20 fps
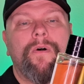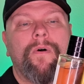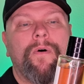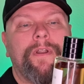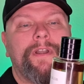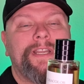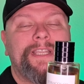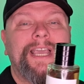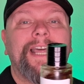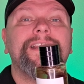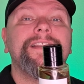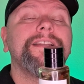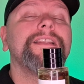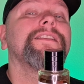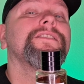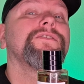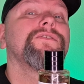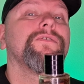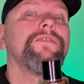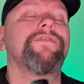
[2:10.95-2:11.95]
und ich hatte
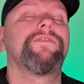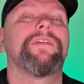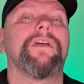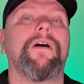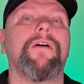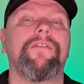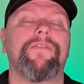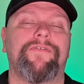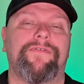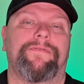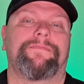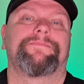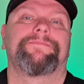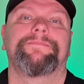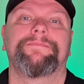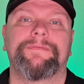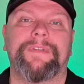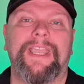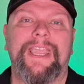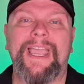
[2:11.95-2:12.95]
diesen Duft drauf.
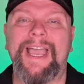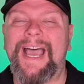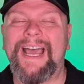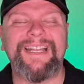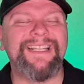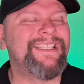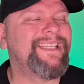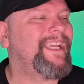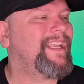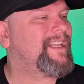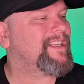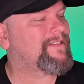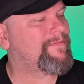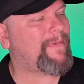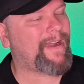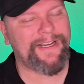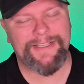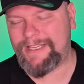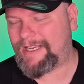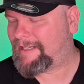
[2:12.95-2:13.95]
Er hat jedes
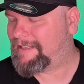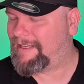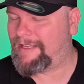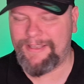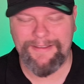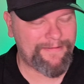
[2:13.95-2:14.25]
Mal gesagt,